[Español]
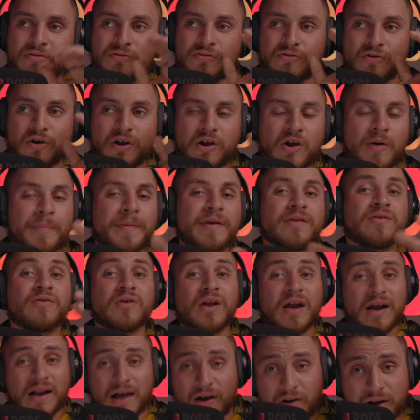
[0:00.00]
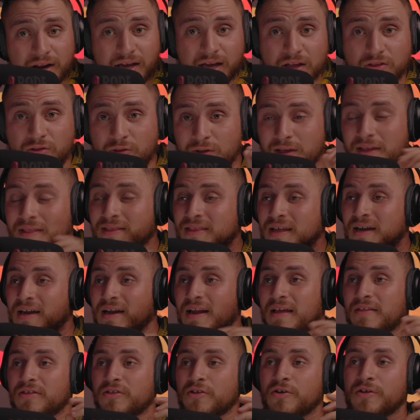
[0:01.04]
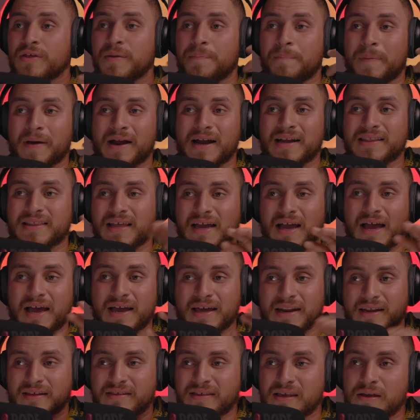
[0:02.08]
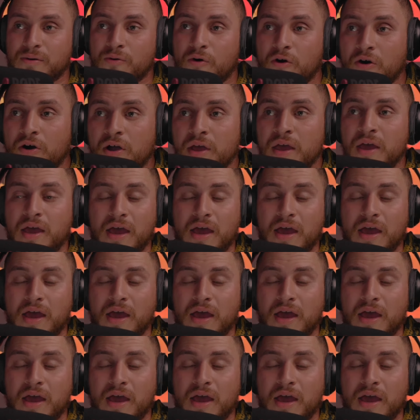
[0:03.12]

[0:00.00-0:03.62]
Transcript: Yo en lo personal, ahora es que estoy entrenando disparar tan agresivo,